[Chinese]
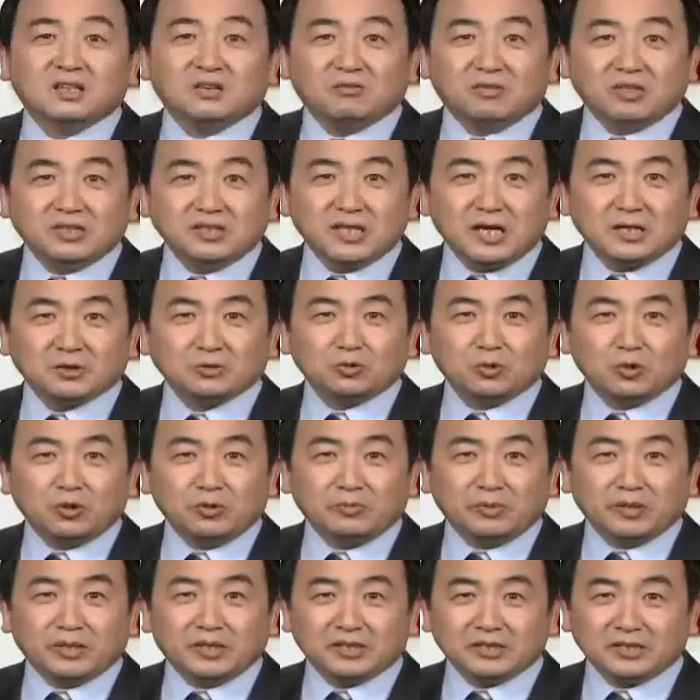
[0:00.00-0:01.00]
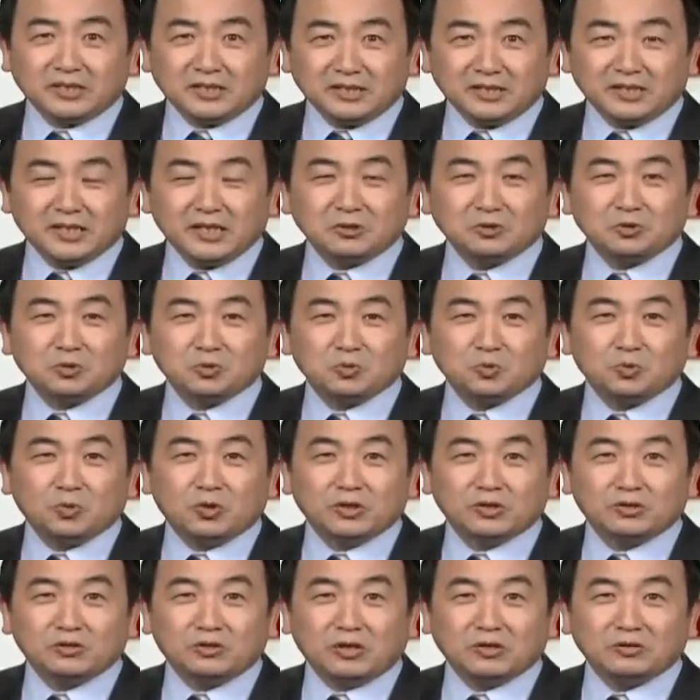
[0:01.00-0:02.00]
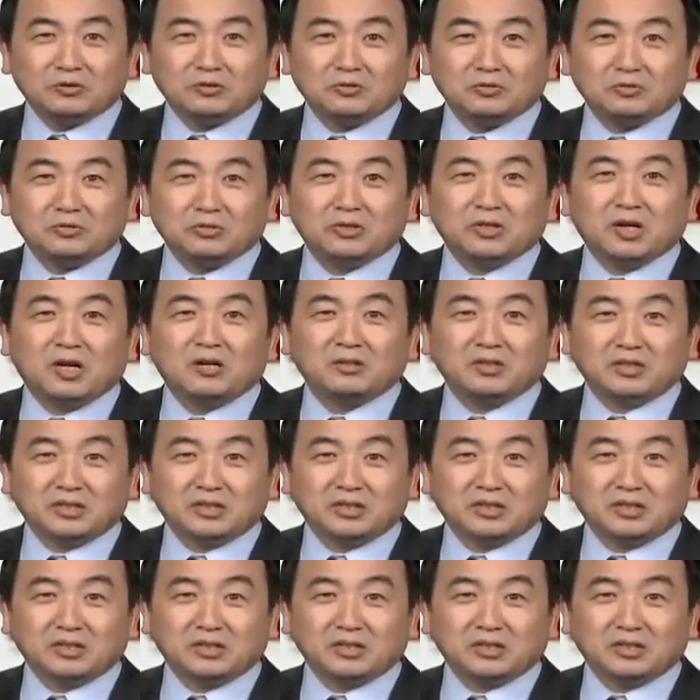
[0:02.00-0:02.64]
文章对比着今天中国选举最高